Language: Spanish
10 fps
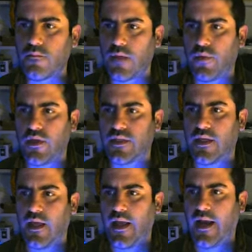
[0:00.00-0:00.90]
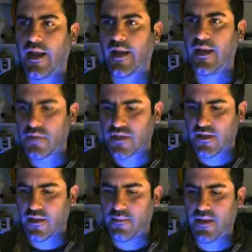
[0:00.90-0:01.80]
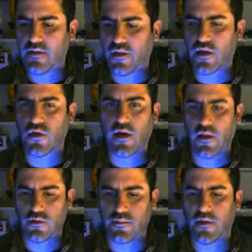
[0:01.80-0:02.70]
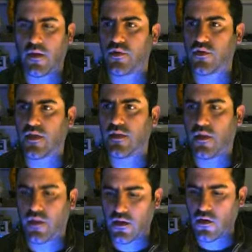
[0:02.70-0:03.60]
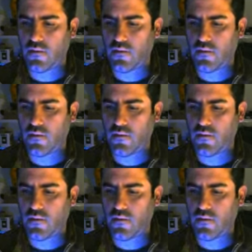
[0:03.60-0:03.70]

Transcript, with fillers: Pues al eje Y le vamos a añadir 25 grados, perdón, he puesto 35,